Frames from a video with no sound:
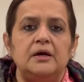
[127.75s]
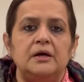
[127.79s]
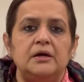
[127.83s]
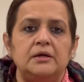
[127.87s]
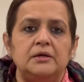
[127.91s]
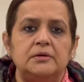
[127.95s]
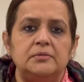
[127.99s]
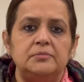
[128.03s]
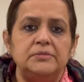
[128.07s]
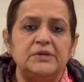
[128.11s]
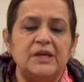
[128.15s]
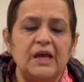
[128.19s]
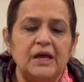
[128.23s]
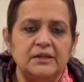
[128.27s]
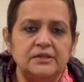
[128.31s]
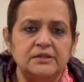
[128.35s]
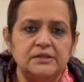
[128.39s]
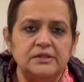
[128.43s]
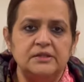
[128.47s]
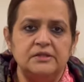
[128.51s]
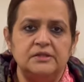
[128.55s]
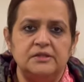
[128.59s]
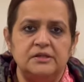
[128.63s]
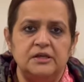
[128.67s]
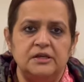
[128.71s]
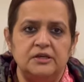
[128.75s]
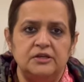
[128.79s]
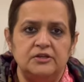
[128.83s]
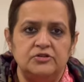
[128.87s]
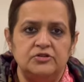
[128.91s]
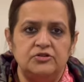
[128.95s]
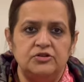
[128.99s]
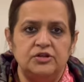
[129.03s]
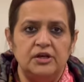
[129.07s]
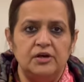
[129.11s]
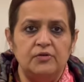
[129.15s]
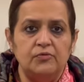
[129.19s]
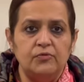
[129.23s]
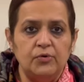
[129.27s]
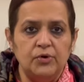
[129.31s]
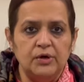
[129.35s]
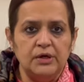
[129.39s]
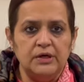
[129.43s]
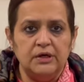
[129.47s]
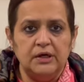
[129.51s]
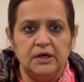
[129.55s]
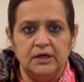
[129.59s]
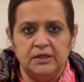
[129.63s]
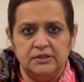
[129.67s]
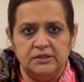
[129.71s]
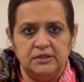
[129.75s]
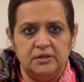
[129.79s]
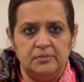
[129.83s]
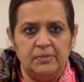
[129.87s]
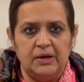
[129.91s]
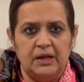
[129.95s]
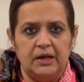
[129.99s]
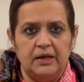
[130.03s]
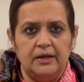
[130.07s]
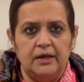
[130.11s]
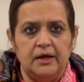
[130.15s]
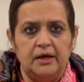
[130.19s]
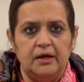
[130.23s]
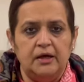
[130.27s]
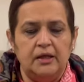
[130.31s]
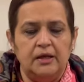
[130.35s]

कैंसर्स uh, की हिस्ट्री है वो इनका इस्तेमाल ना